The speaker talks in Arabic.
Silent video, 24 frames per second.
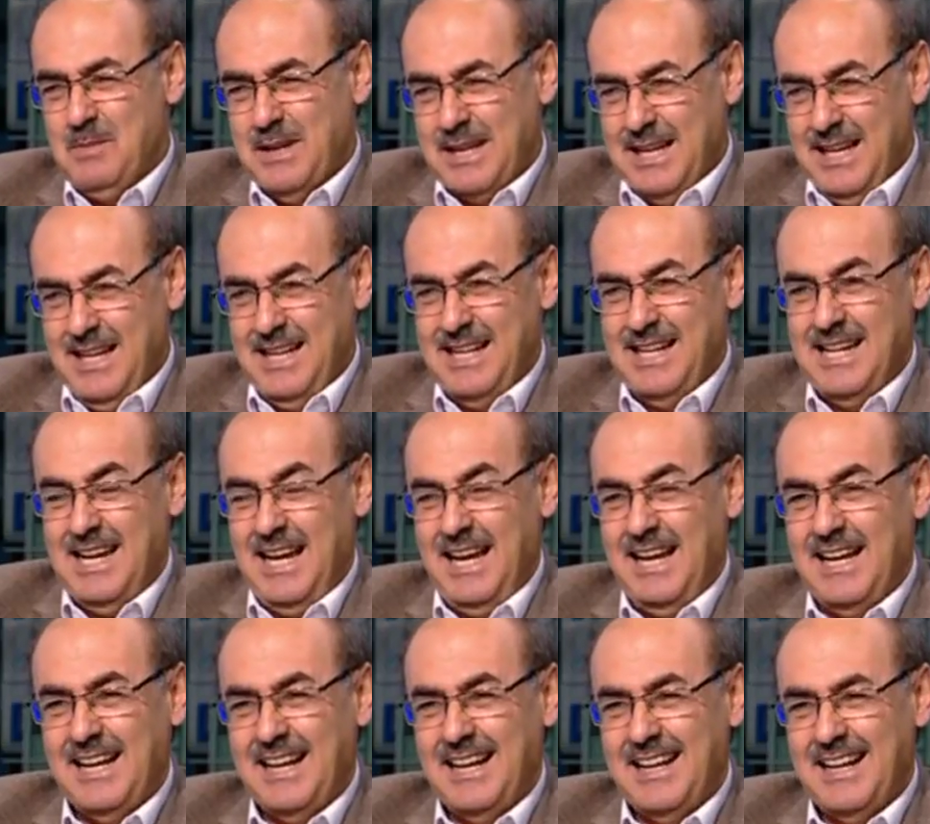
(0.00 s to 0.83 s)
حضرتك
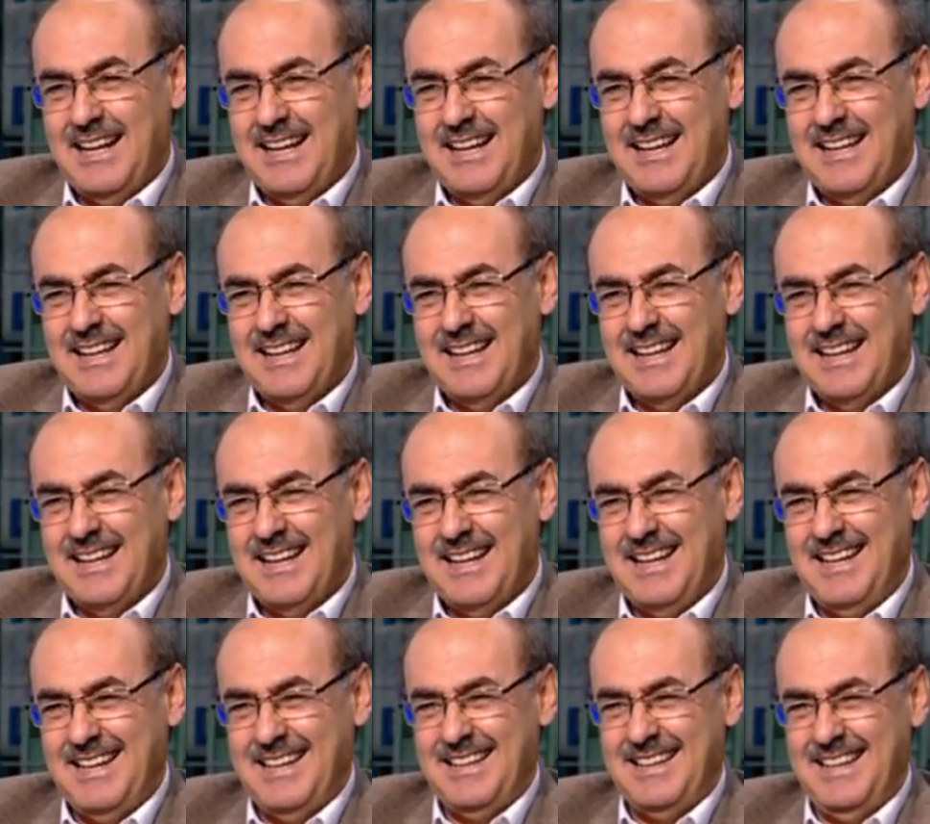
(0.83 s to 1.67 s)
قد أعطيت
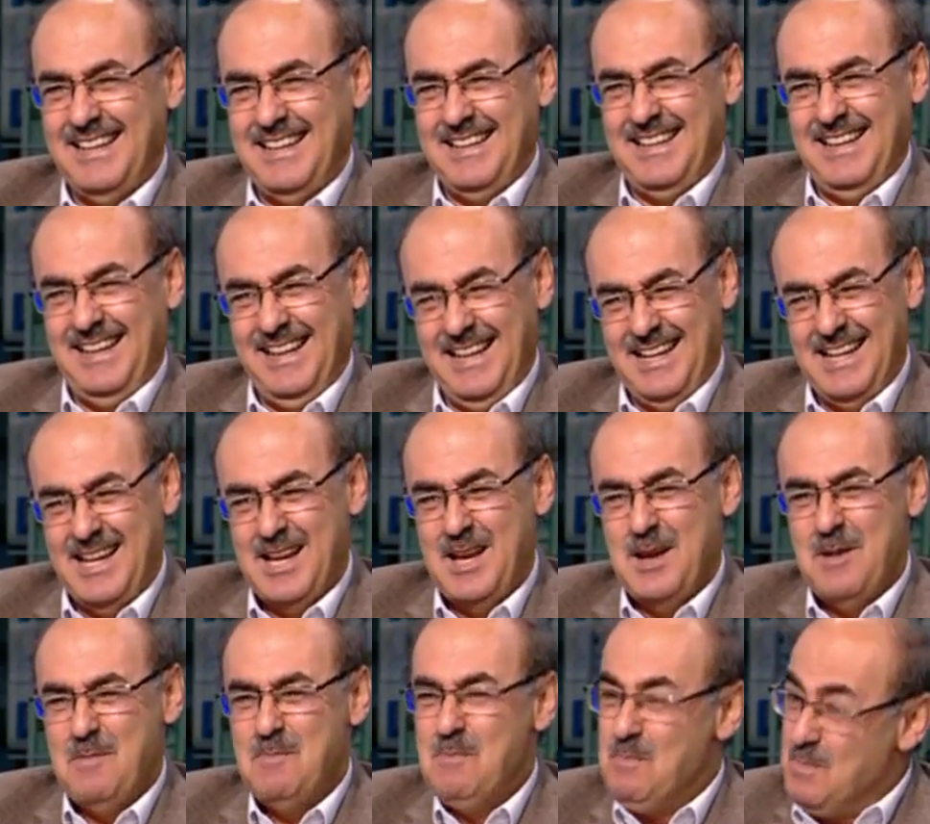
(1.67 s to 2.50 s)
علامة
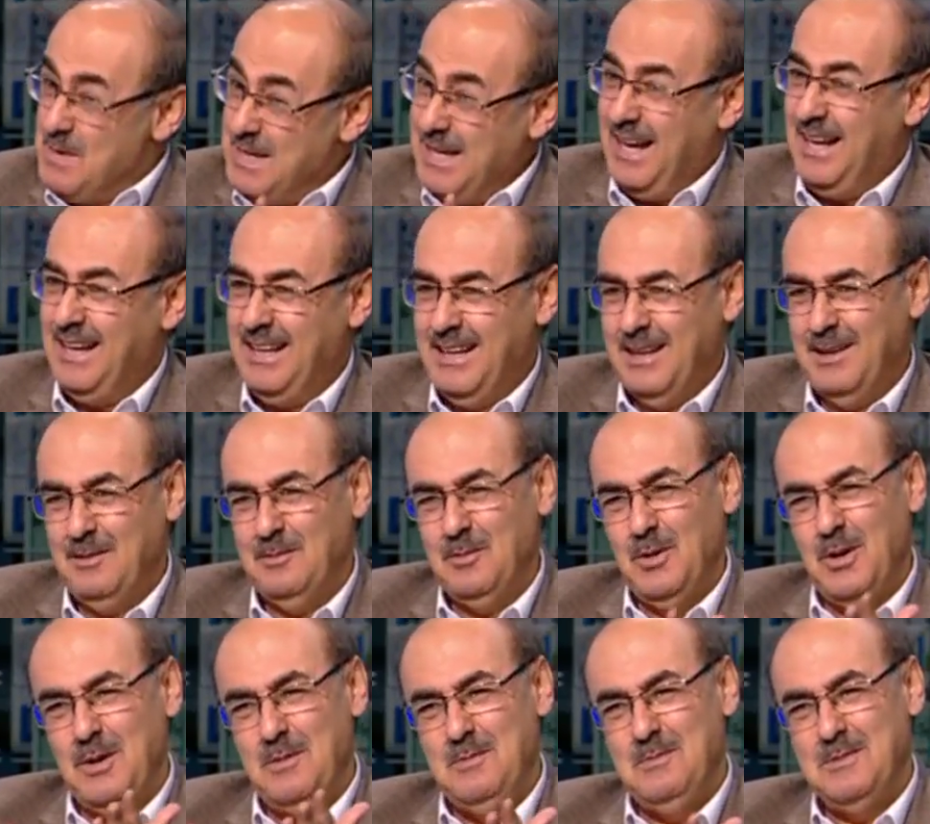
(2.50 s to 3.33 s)
منيحة
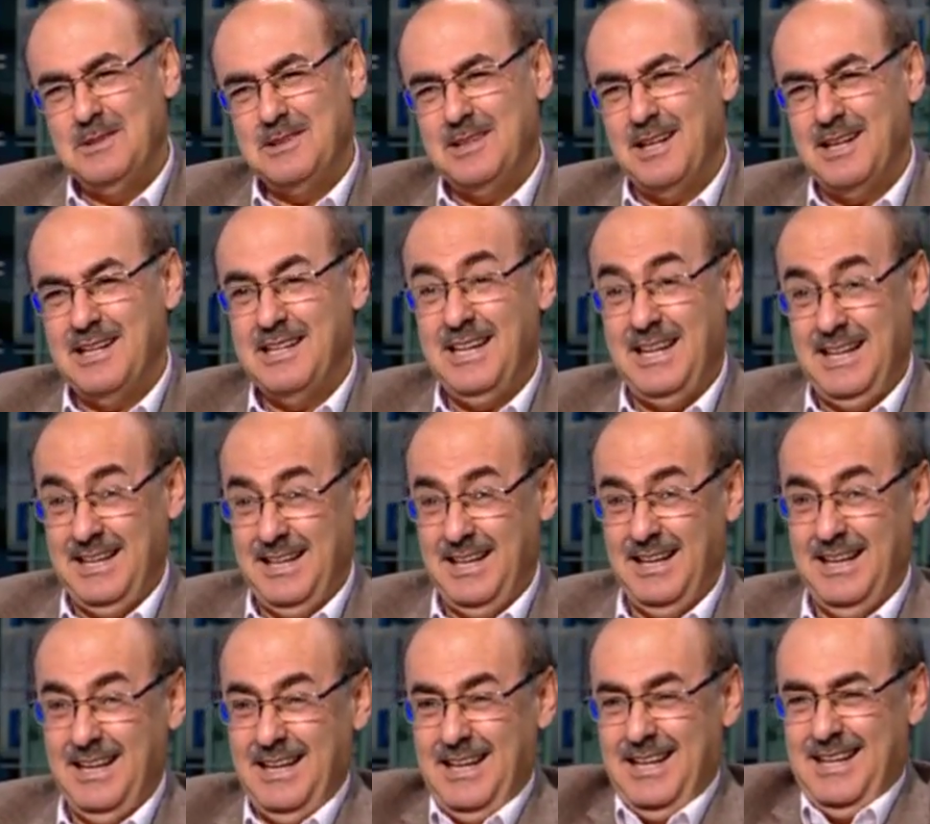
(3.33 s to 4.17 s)
المهم
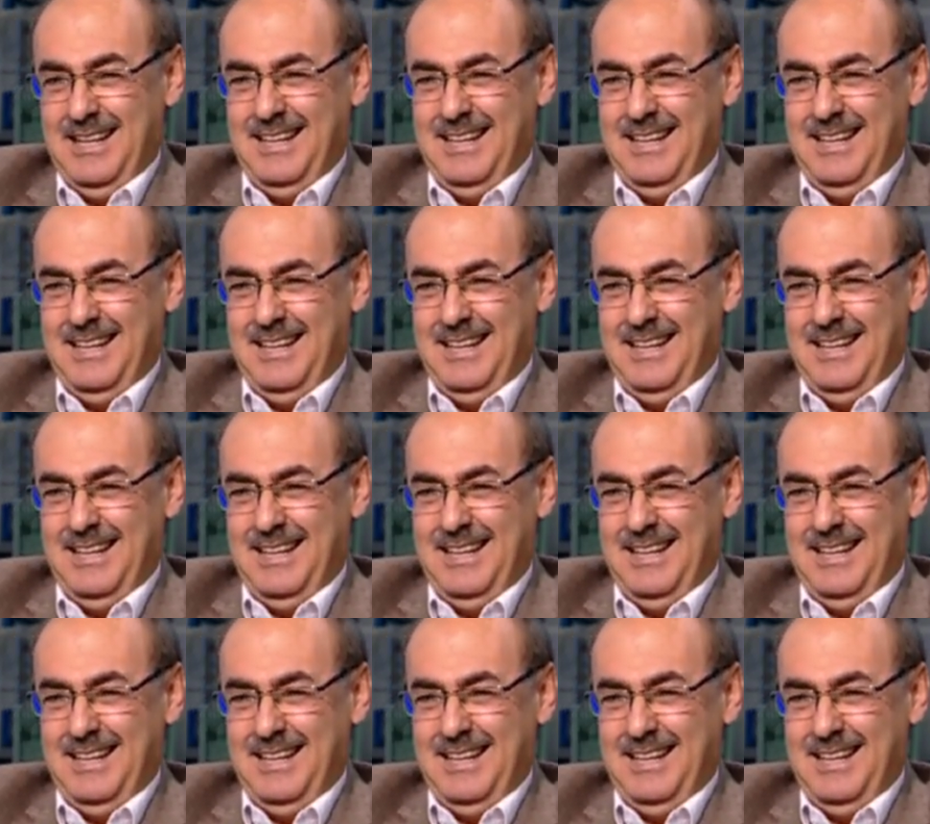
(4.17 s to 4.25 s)
تريحنا